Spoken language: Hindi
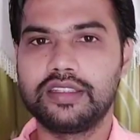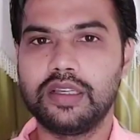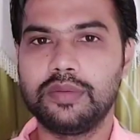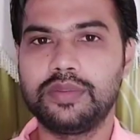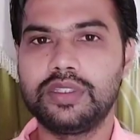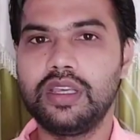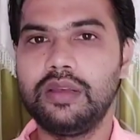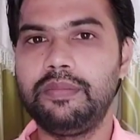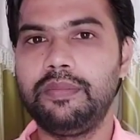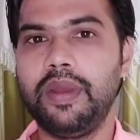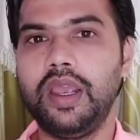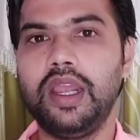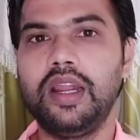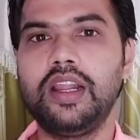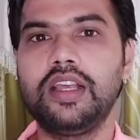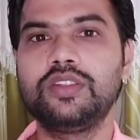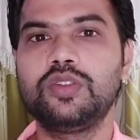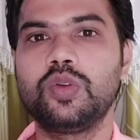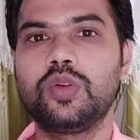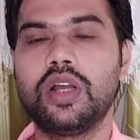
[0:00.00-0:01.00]
सबसे
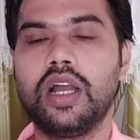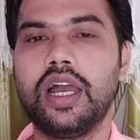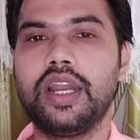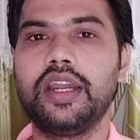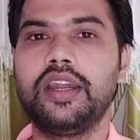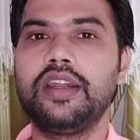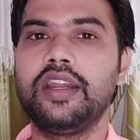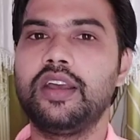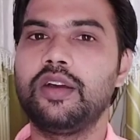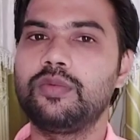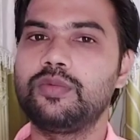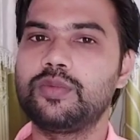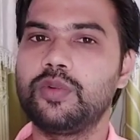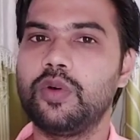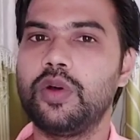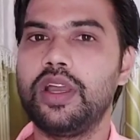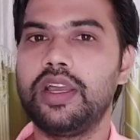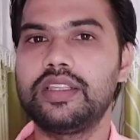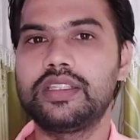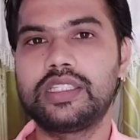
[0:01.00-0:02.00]
पहला जो कारण है
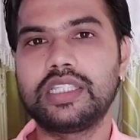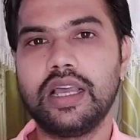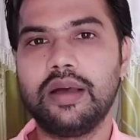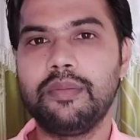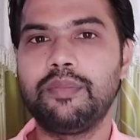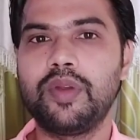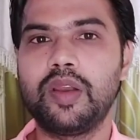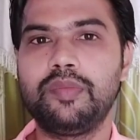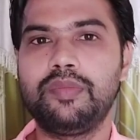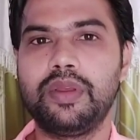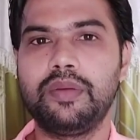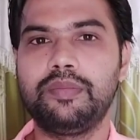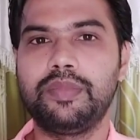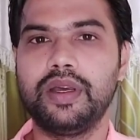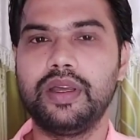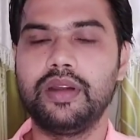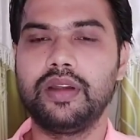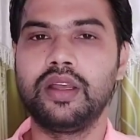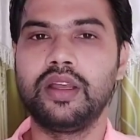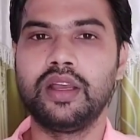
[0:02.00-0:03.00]
वो है सैम्पल
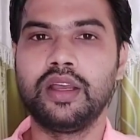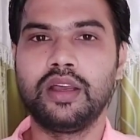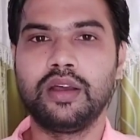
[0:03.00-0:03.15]
पेपर